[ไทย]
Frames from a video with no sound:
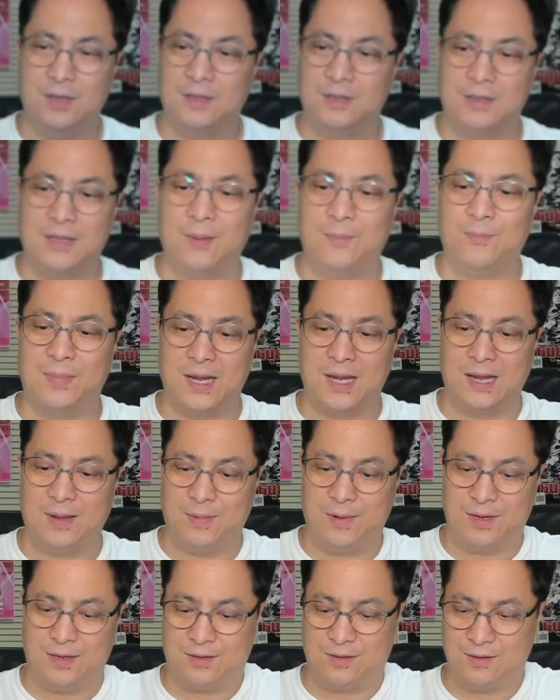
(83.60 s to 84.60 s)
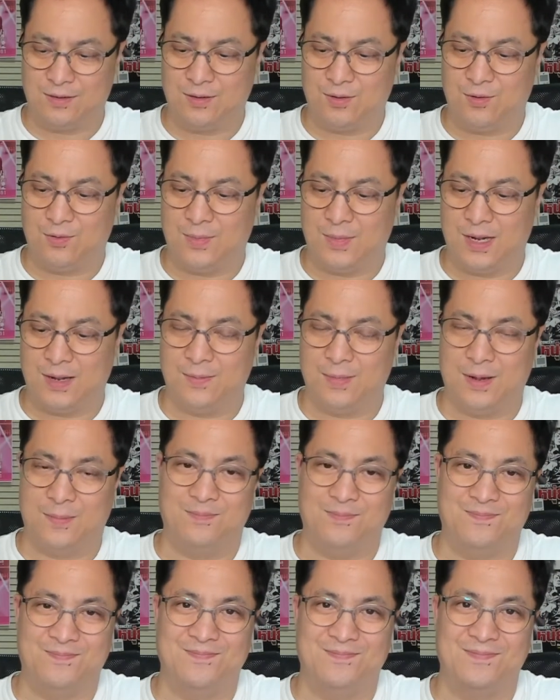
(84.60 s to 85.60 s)
ตามภาพเลยก็ส่งมาแบบ
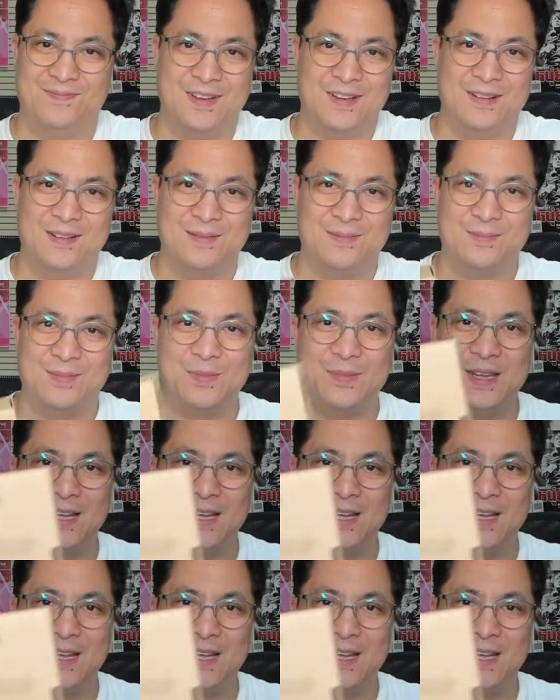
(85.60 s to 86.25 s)
ไม่มี